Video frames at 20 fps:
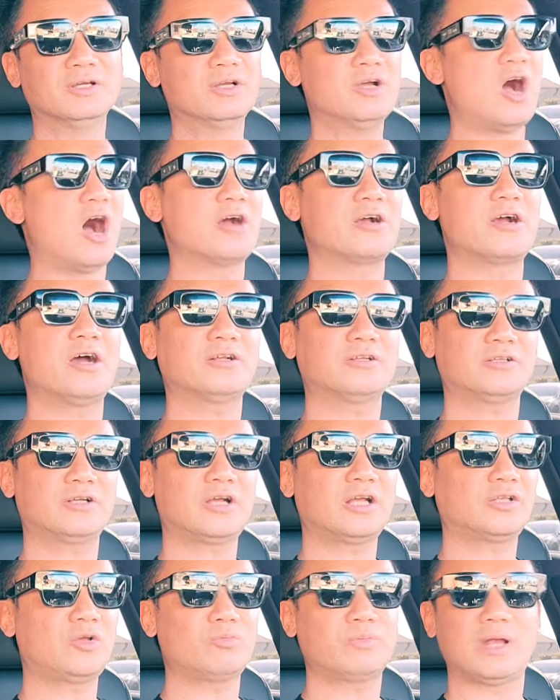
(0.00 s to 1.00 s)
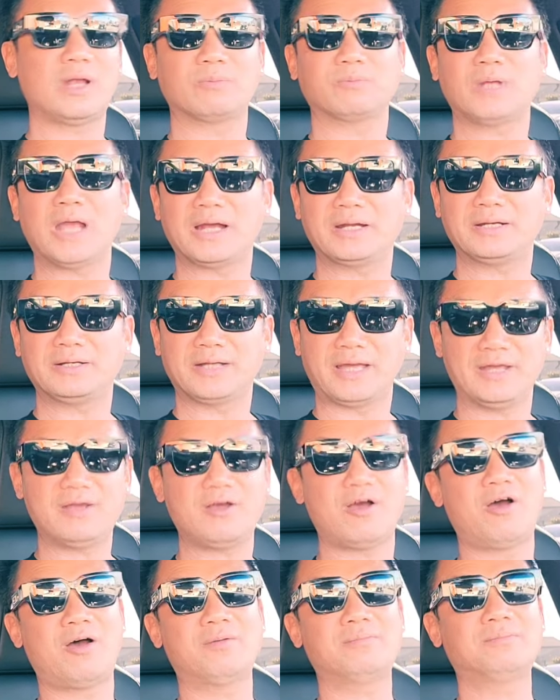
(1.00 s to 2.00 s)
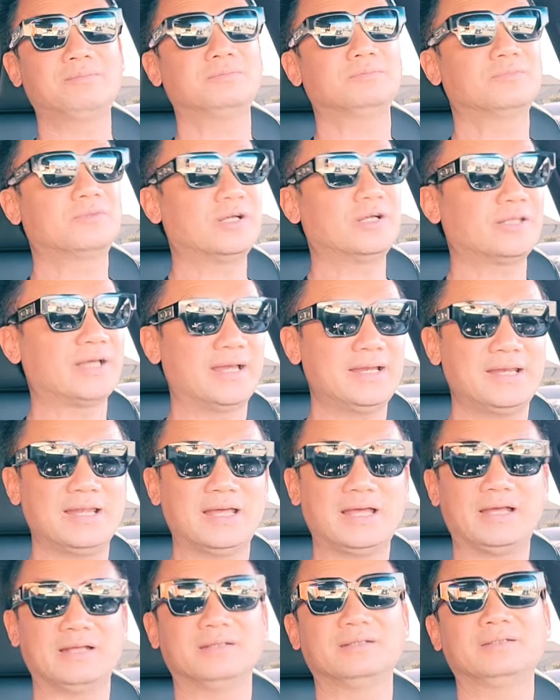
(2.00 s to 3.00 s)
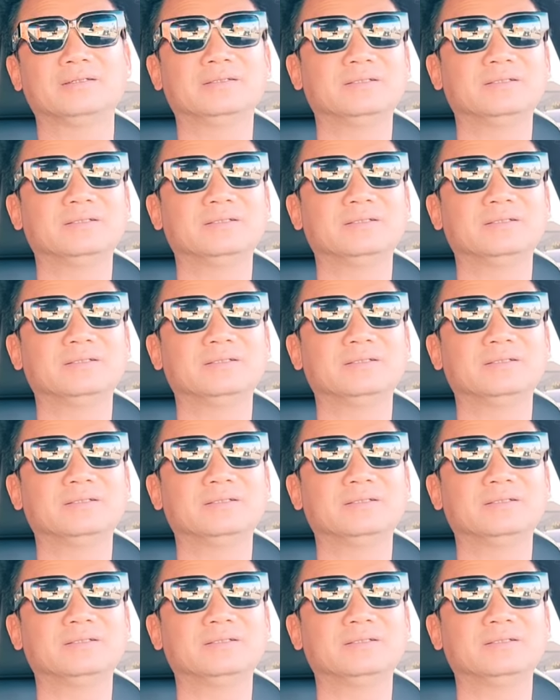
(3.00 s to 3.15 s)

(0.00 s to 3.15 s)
họ có, có chút lòng nhân để họ có thể là